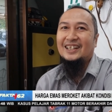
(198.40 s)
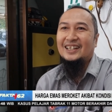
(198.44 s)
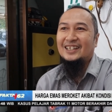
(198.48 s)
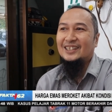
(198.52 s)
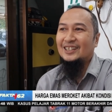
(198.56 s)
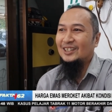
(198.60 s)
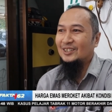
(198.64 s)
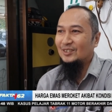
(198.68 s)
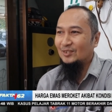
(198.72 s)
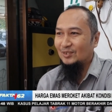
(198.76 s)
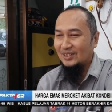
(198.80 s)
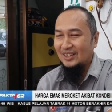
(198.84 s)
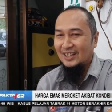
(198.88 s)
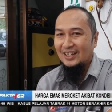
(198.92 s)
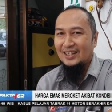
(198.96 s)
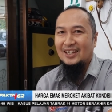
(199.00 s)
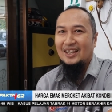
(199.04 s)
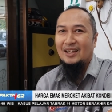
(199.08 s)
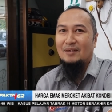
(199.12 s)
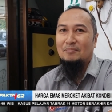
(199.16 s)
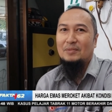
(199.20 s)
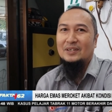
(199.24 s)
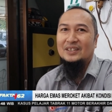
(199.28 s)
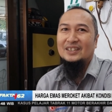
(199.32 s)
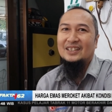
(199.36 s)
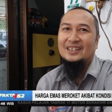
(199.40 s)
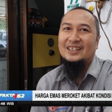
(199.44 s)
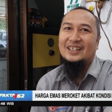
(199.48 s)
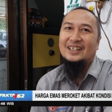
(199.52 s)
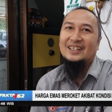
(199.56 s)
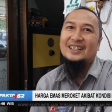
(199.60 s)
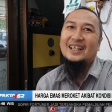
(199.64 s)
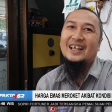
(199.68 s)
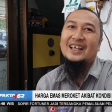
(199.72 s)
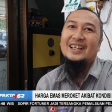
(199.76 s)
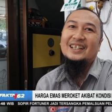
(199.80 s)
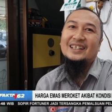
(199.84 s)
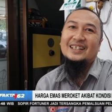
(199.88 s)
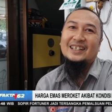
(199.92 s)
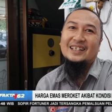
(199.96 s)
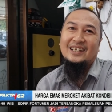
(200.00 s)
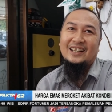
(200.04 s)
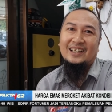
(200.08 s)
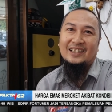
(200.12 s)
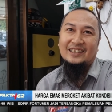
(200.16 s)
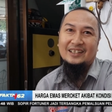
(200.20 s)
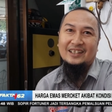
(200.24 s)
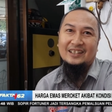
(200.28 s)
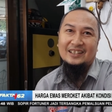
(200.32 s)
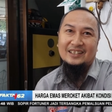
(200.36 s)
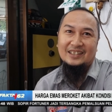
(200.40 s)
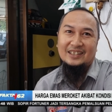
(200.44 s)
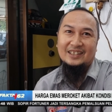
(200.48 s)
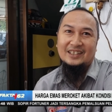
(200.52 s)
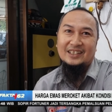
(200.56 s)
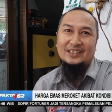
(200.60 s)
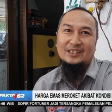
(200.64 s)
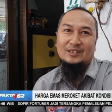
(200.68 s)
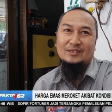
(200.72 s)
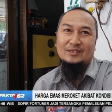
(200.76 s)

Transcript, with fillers: kita juga ya pasti ditaikin harganya.